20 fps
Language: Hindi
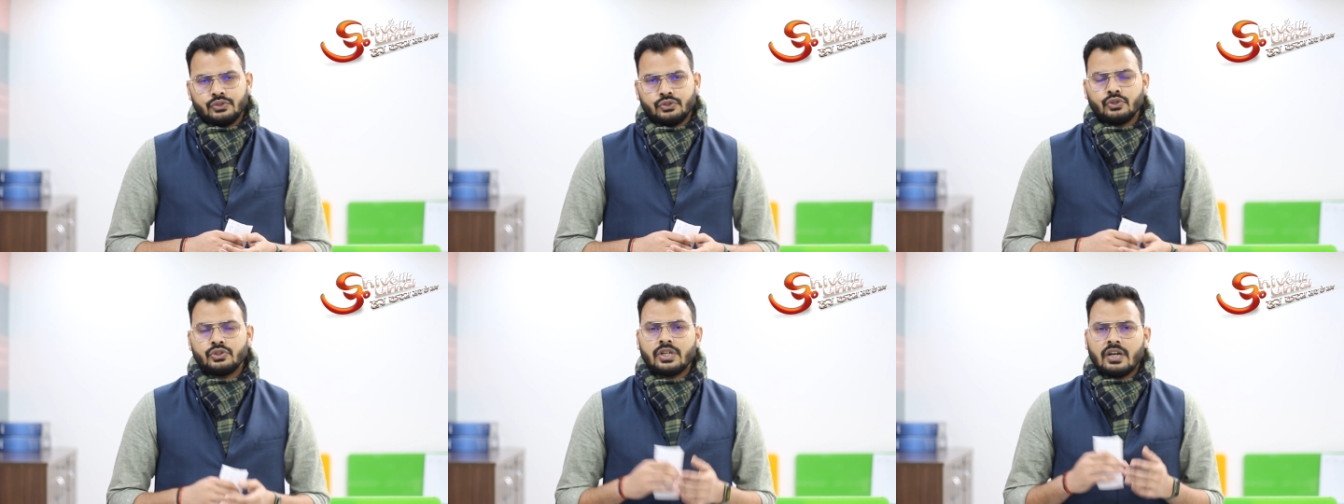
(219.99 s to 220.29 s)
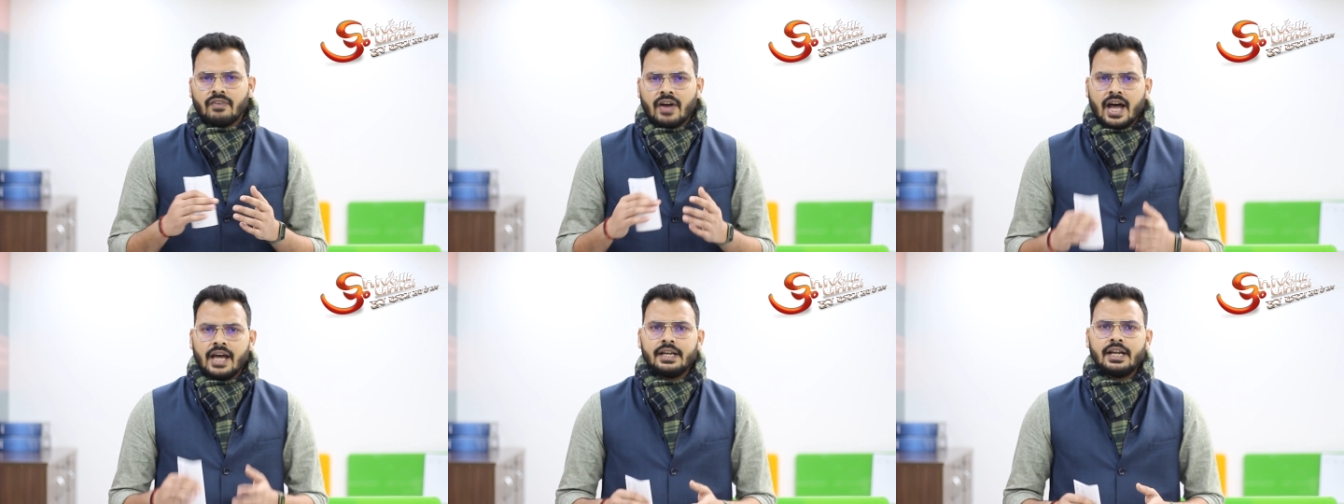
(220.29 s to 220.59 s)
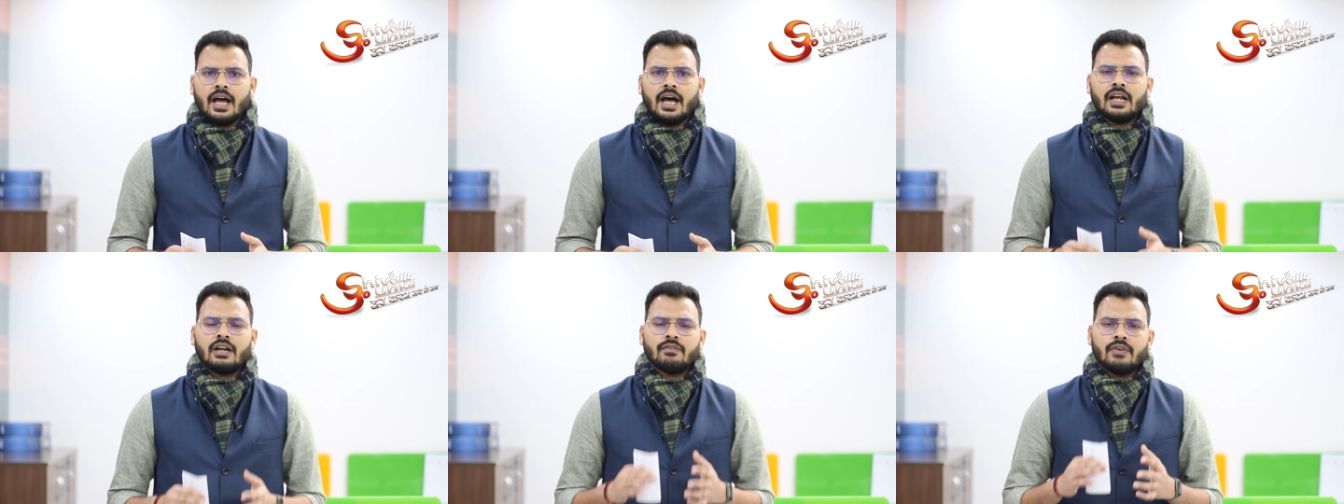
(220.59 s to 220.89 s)
जो
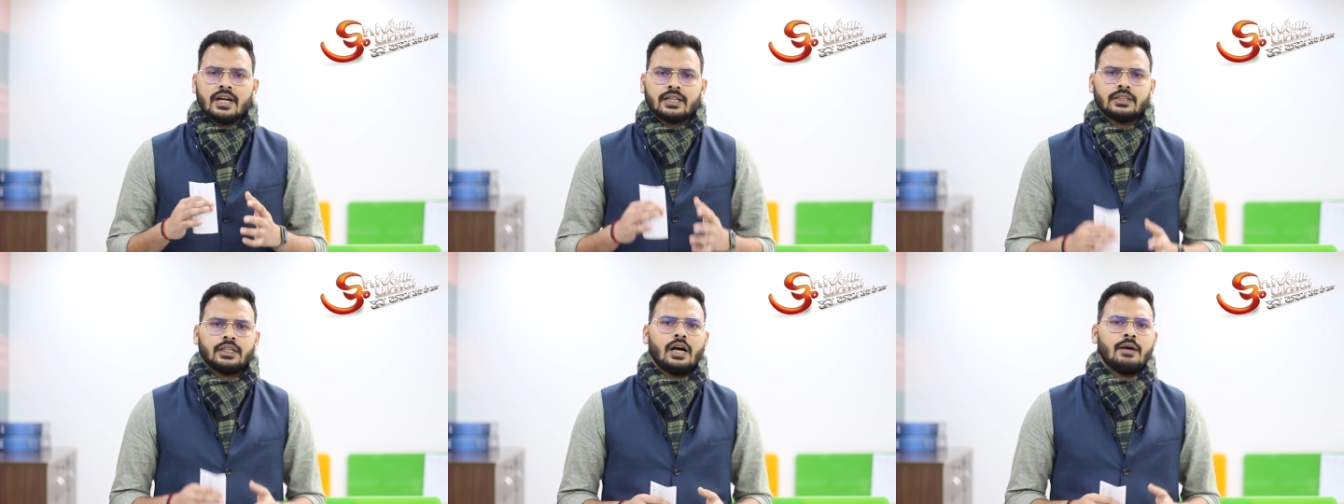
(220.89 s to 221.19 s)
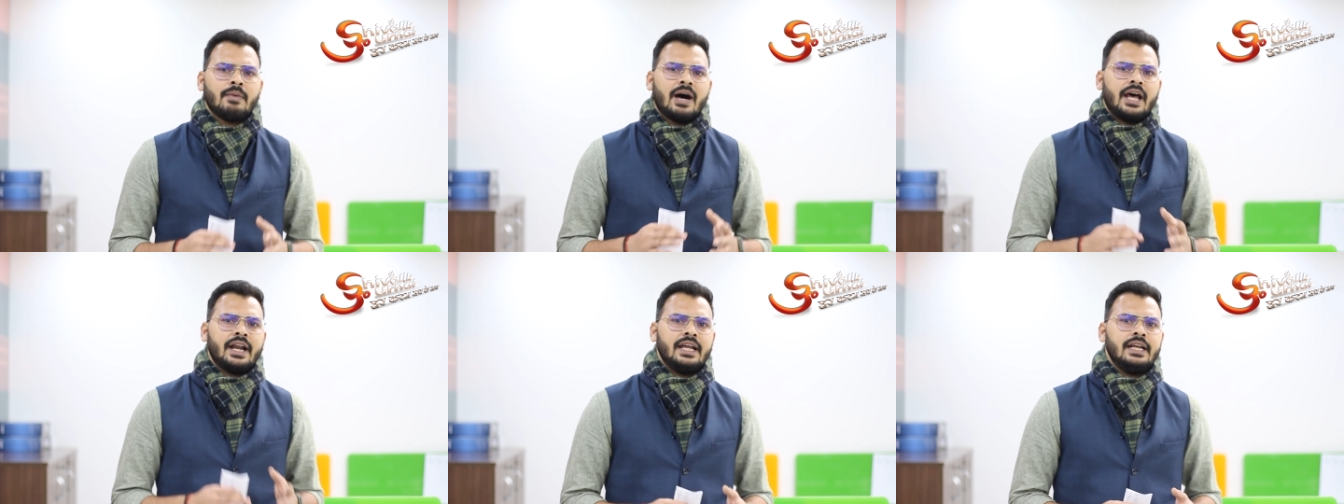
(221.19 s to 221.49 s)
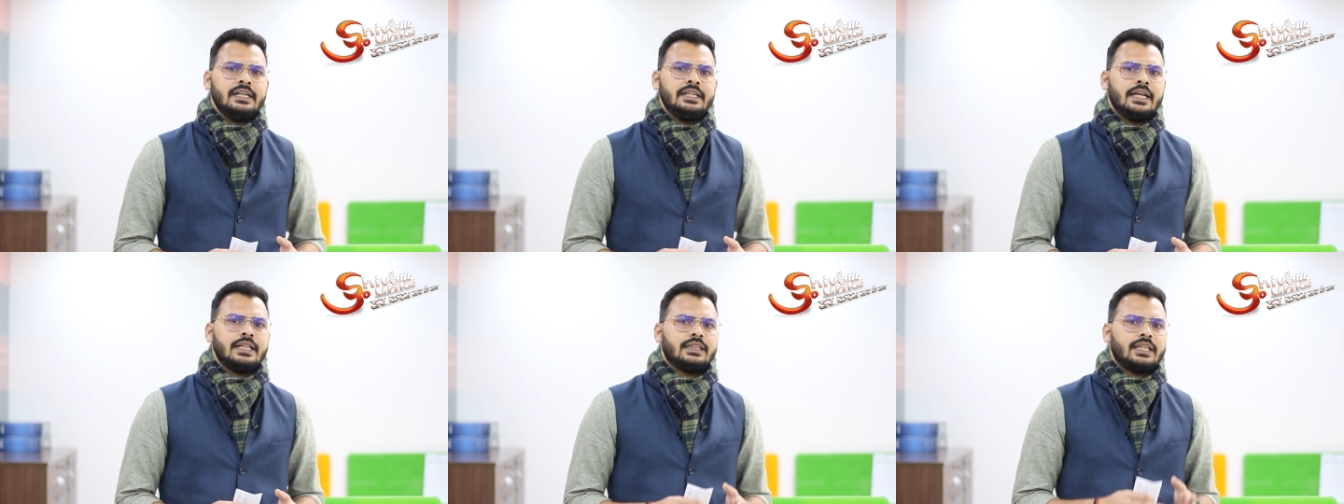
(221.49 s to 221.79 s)
जवान हर वक्त हमारे
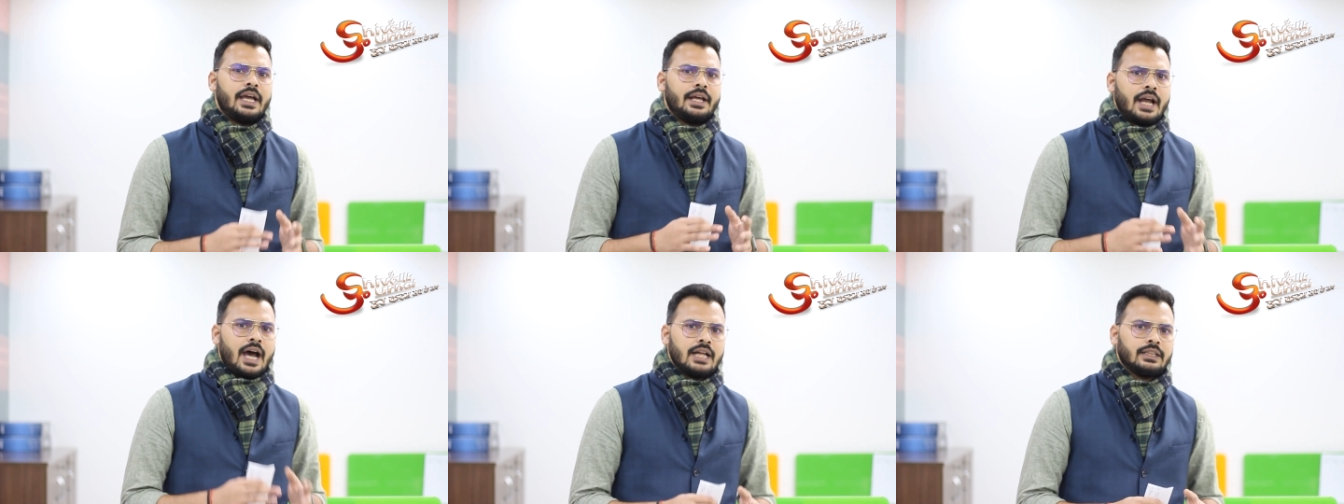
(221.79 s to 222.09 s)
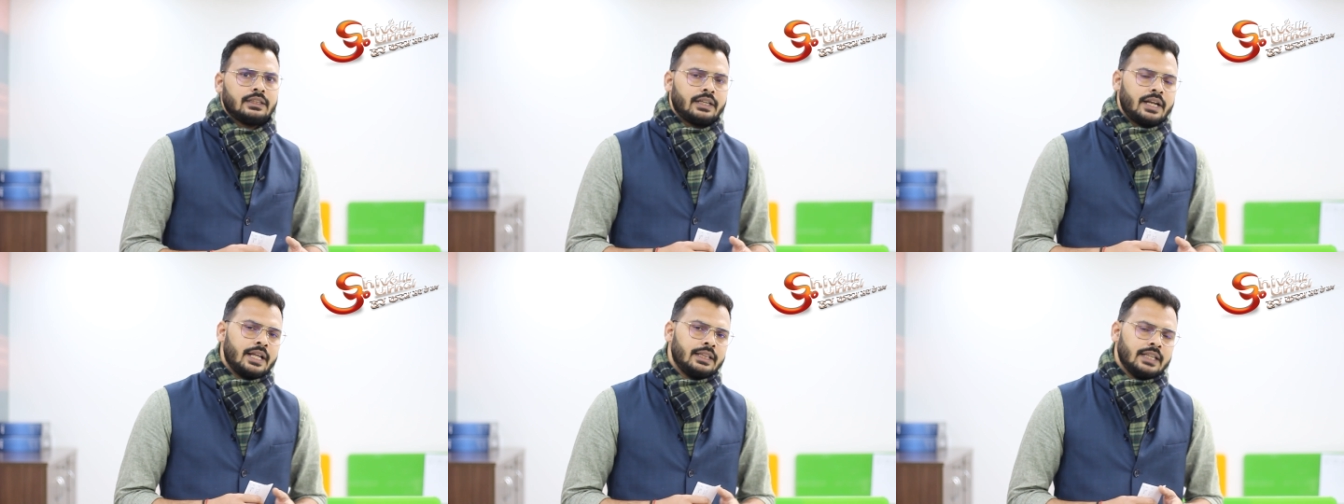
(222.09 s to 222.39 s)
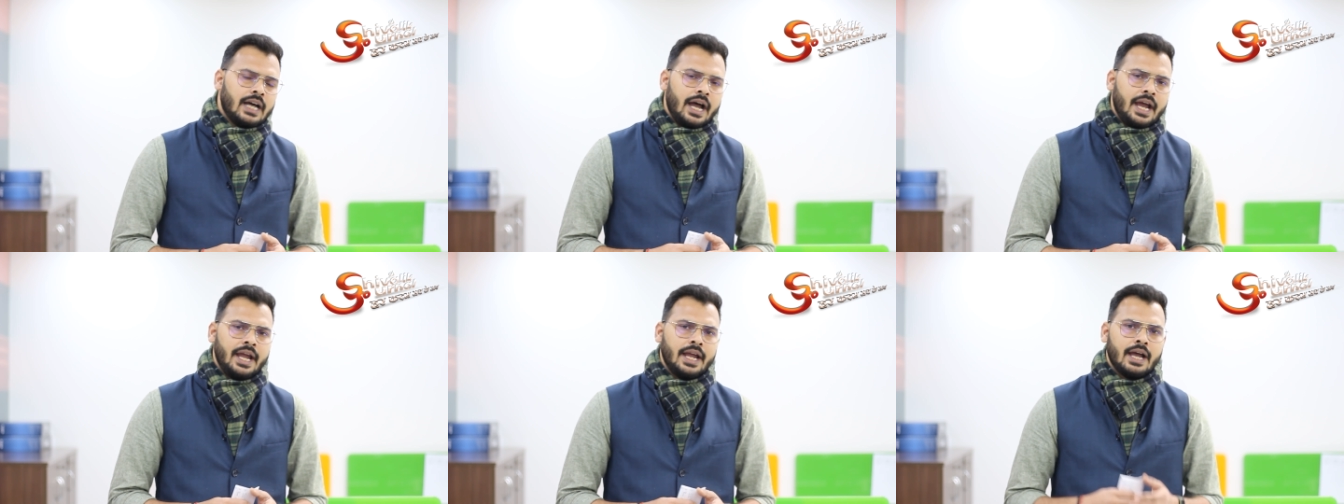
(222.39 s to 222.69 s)
लिए तैनात
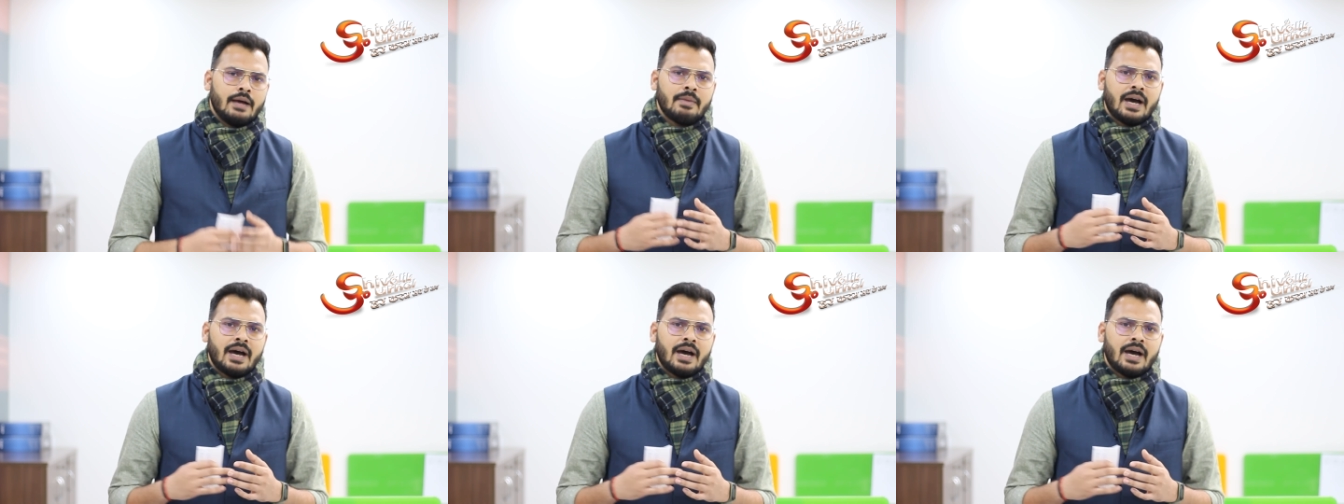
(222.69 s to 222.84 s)
रहता है